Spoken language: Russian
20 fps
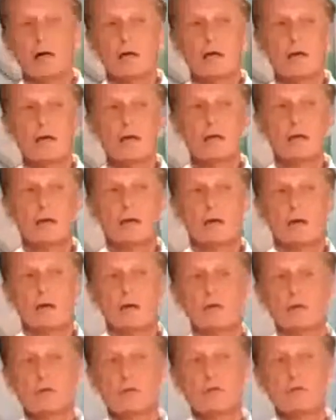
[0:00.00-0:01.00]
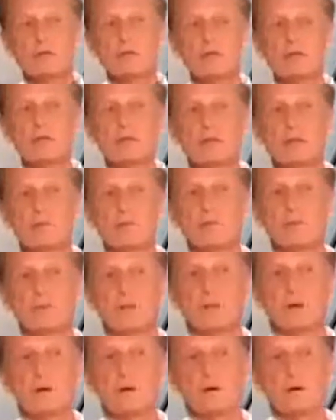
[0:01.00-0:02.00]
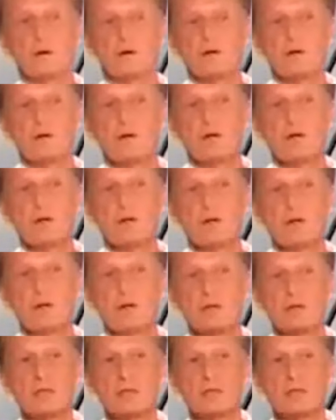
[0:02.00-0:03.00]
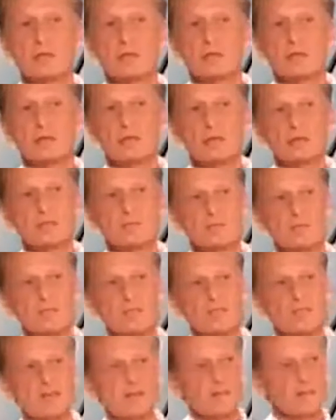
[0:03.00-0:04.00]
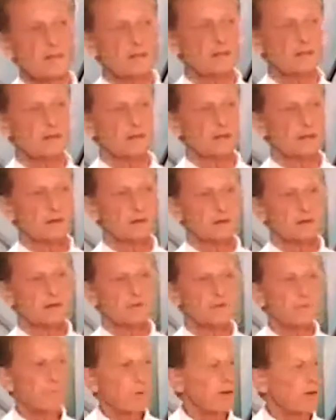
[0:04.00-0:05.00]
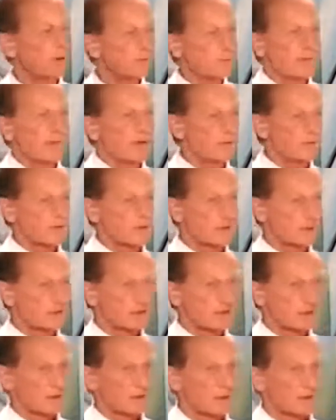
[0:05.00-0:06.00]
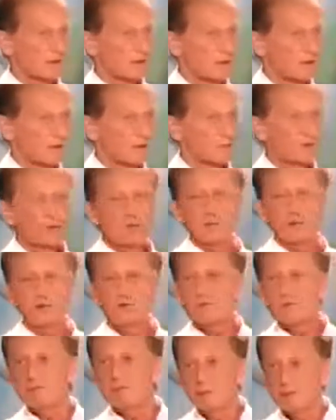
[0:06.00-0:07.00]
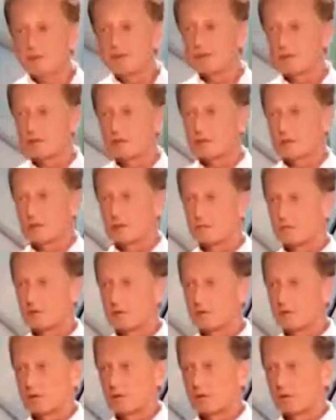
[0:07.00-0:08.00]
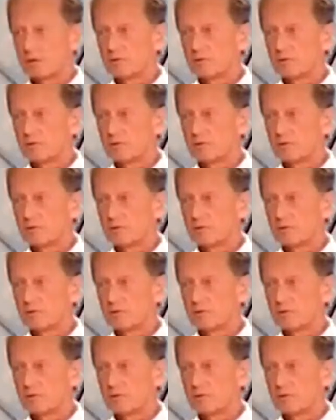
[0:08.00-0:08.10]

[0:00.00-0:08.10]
И русский язык нам очень интересные такие советы дает. Во-первых, первый совет. Почему нам западная жизнь не подходит?